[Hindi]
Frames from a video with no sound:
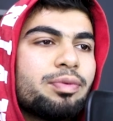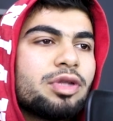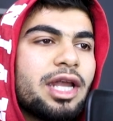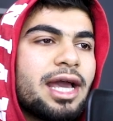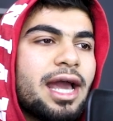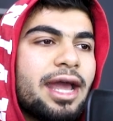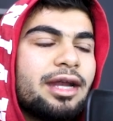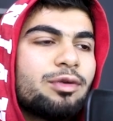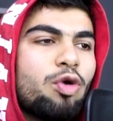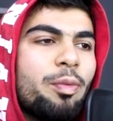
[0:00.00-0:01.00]
पुतले हैं
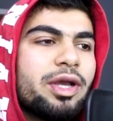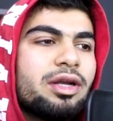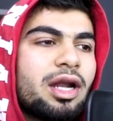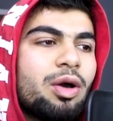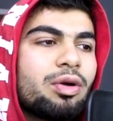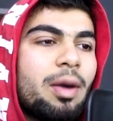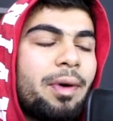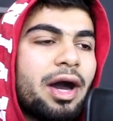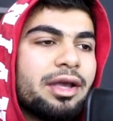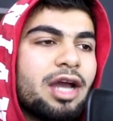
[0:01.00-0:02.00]
इनको भी गिराना होगा
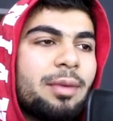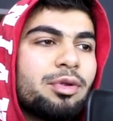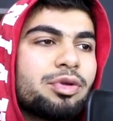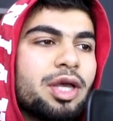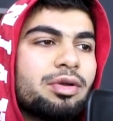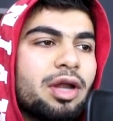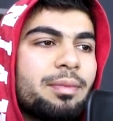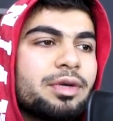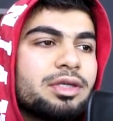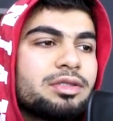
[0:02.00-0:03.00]
भाई आप लोग देख रहे हो ना
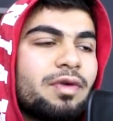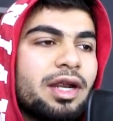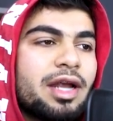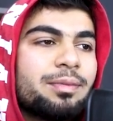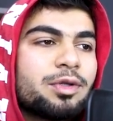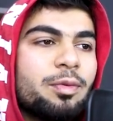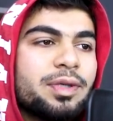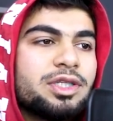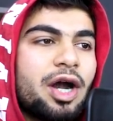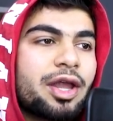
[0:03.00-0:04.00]
हम किस वाले डैम से
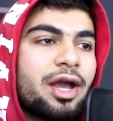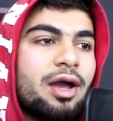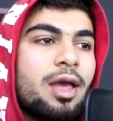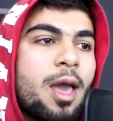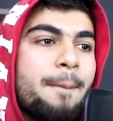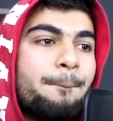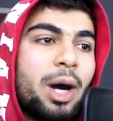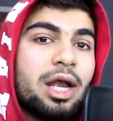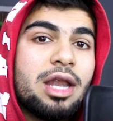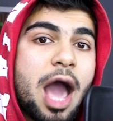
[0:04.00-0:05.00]
ऊपर जा रहे हैं
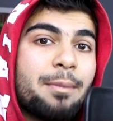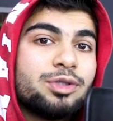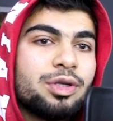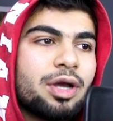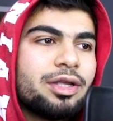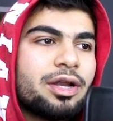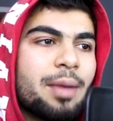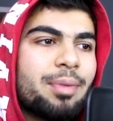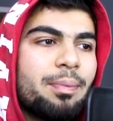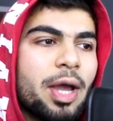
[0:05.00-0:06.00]
भाई लैमोजिन का ये
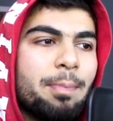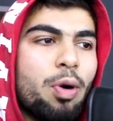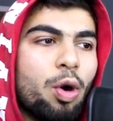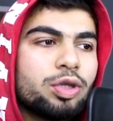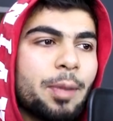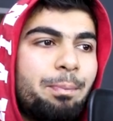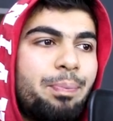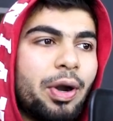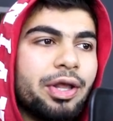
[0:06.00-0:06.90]
डैम है भाई बहुत ही बड़ी